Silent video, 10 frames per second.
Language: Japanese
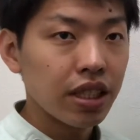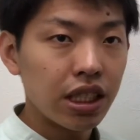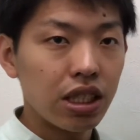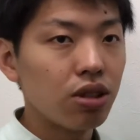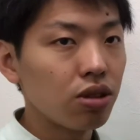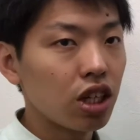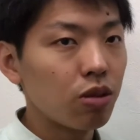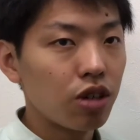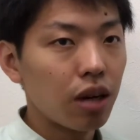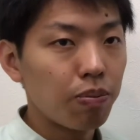治療っていう
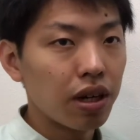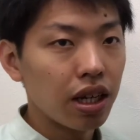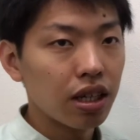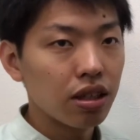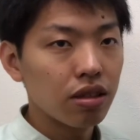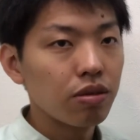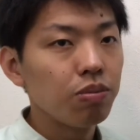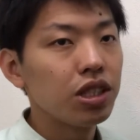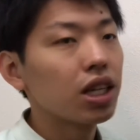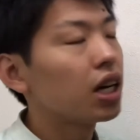のもやっぱり
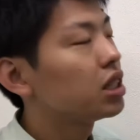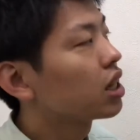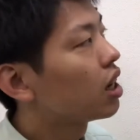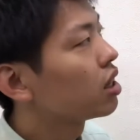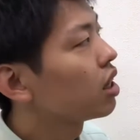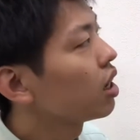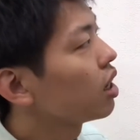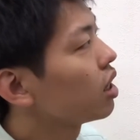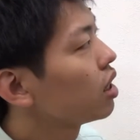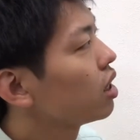短い時間で